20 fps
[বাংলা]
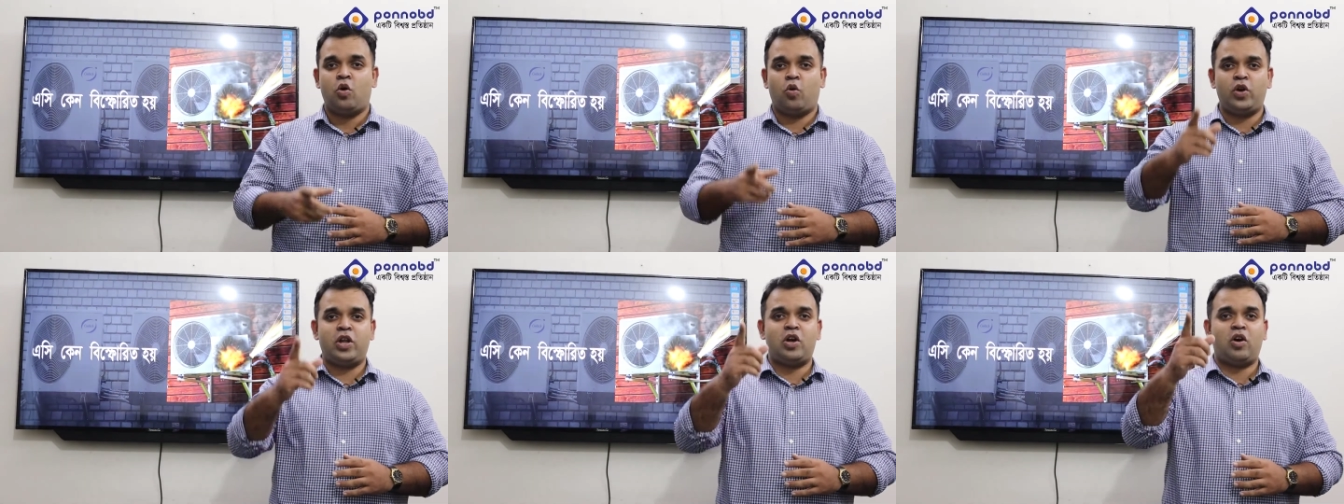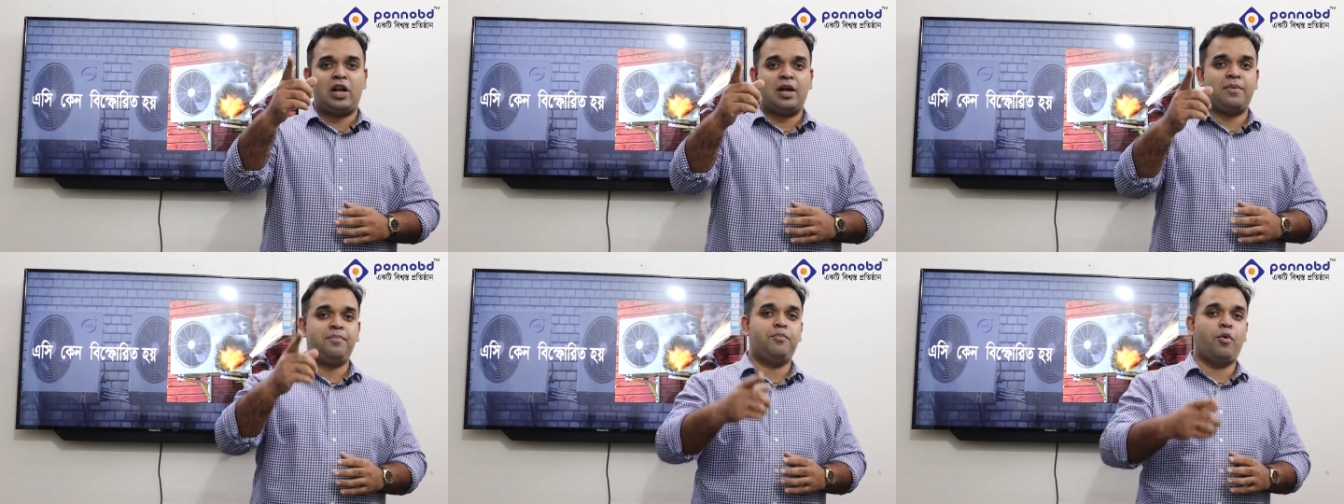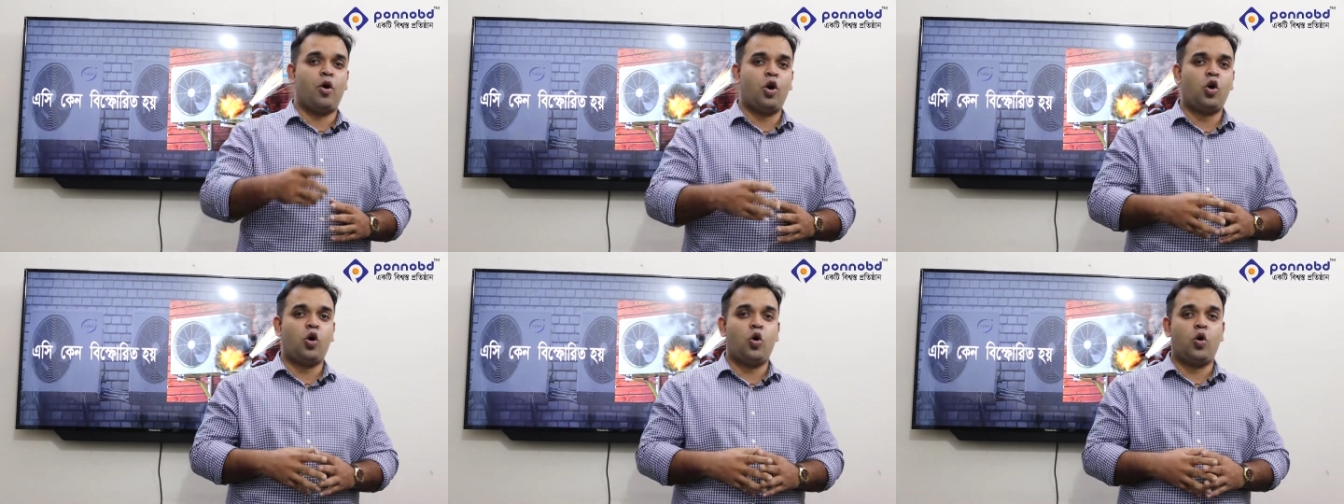উনি অনেক
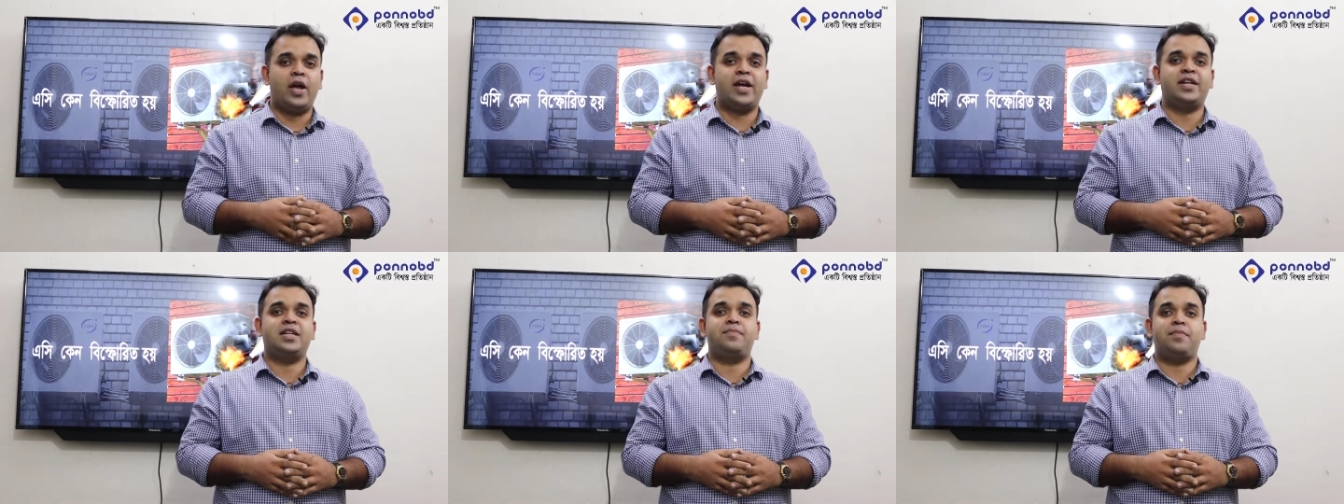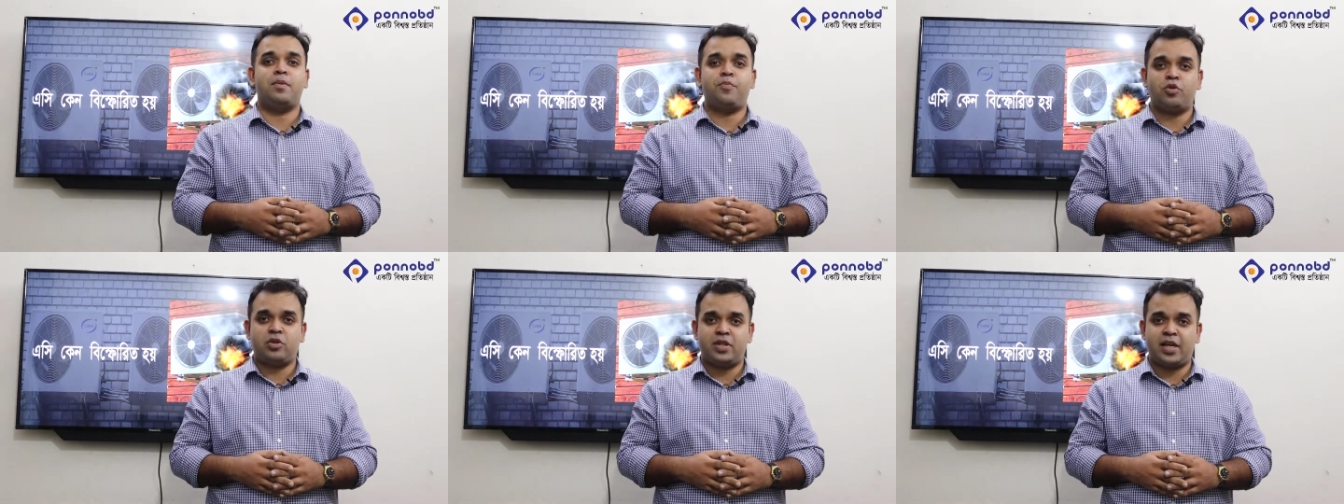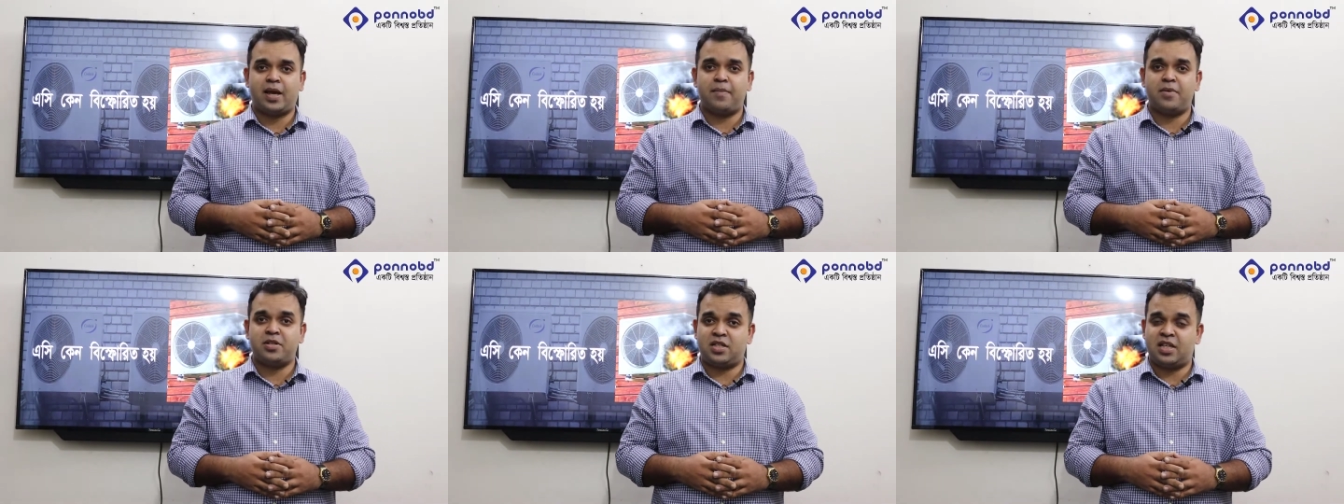বড় একটি বিপদ
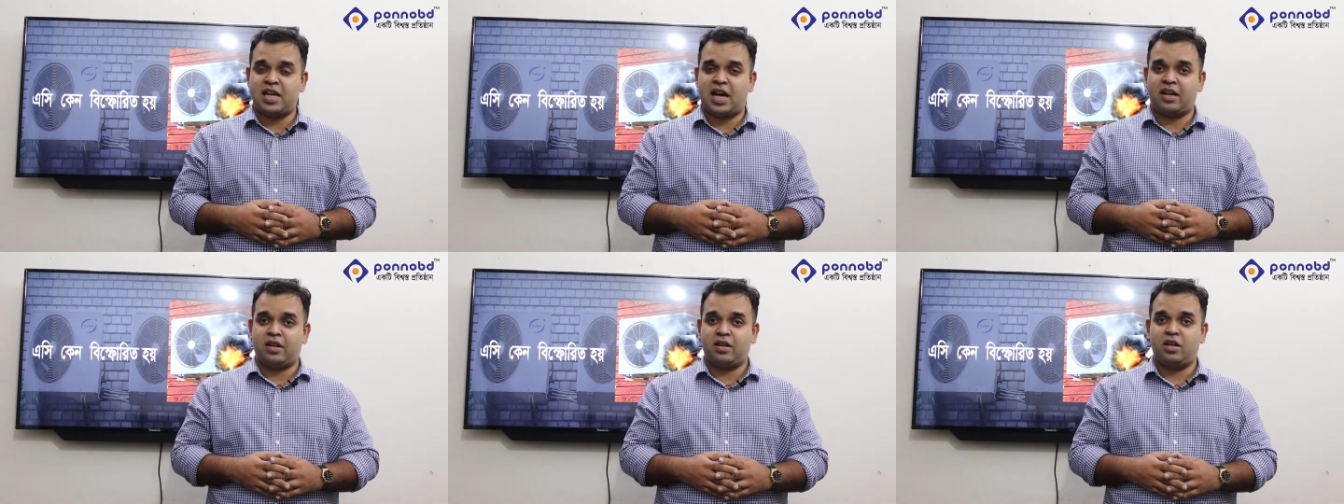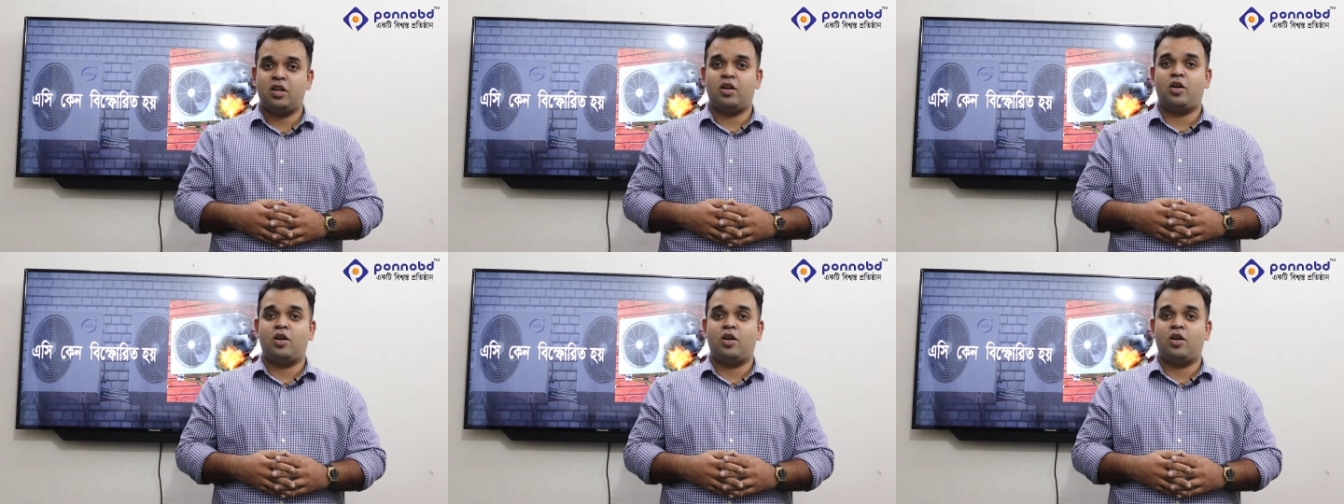থেকে বেঁচে যান